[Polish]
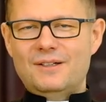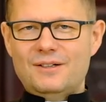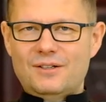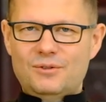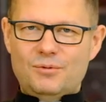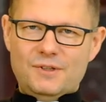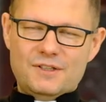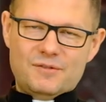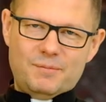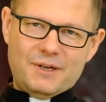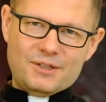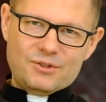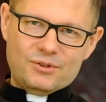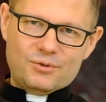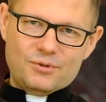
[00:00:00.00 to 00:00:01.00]
który jest w
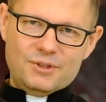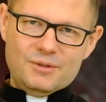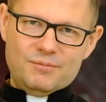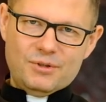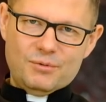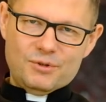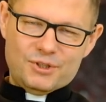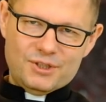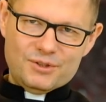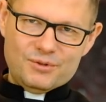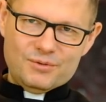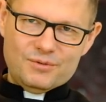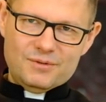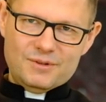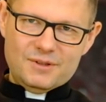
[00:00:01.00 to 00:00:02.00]
bardzo trudnym
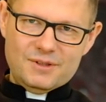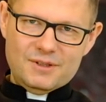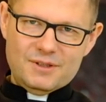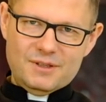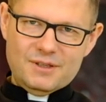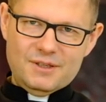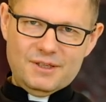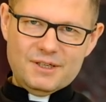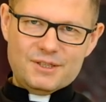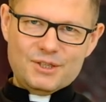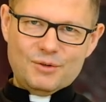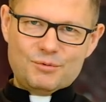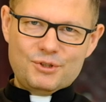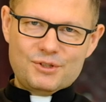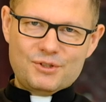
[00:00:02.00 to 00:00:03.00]
położeniu. Nie
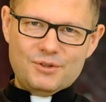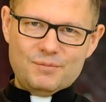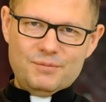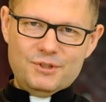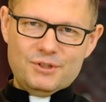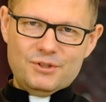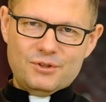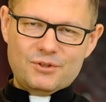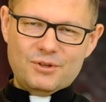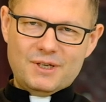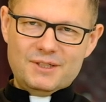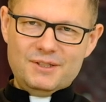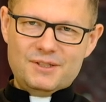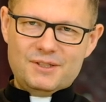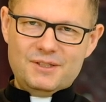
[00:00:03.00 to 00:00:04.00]
chciał przystąpić do
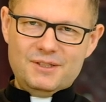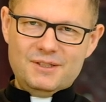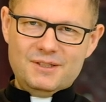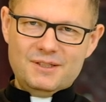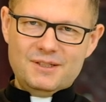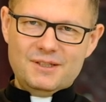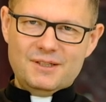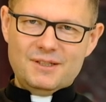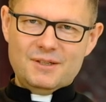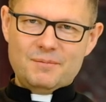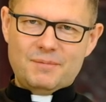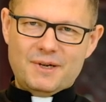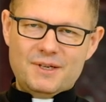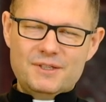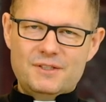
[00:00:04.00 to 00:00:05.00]
koalicji
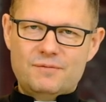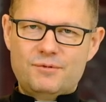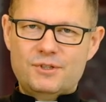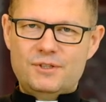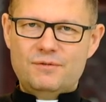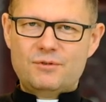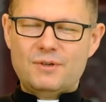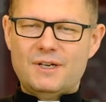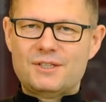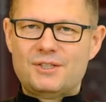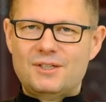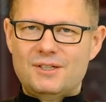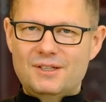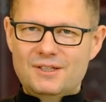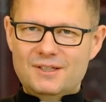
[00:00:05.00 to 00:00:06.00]
państw przeciwko
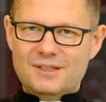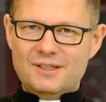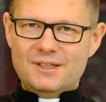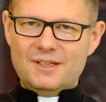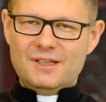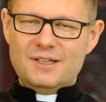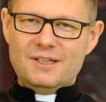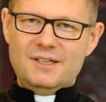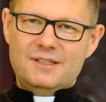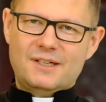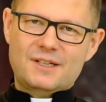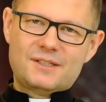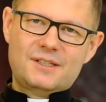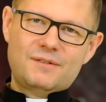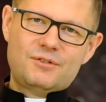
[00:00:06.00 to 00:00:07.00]
Asyrii. I
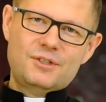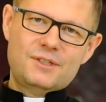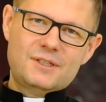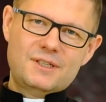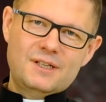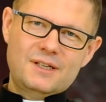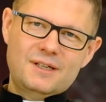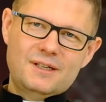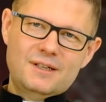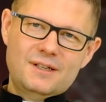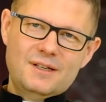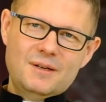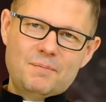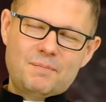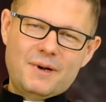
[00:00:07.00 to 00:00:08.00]
teraz te wszystkie
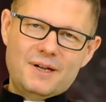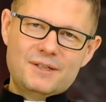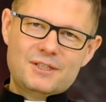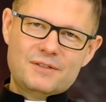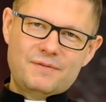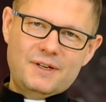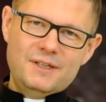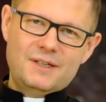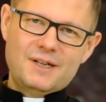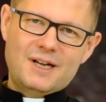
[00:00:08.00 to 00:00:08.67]
Państwa, ich